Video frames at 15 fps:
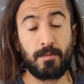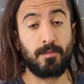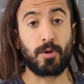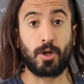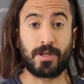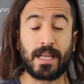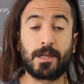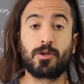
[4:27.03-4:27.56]
Por
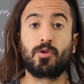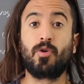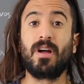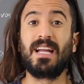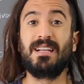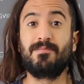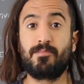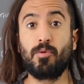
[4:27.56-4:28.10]
lo tanto,
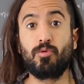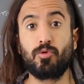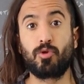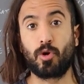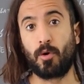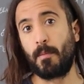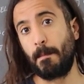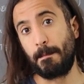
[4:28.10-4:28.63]
el
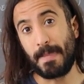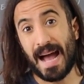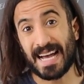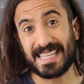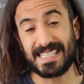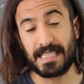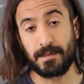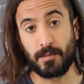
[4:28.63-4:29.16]
punto
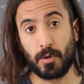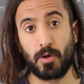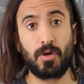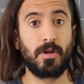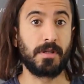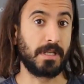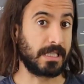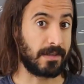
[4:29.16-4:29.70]
máximo
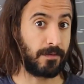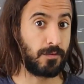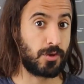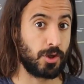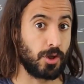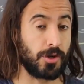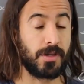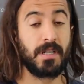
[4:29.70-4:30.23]
de esta
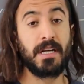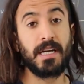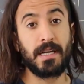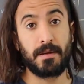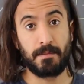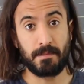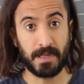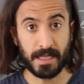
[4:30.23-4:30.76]
función
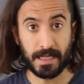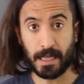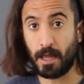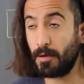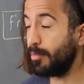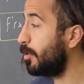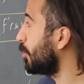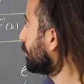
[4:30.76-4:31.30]
viene
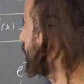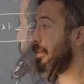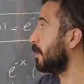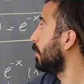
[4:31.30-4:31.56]
dado por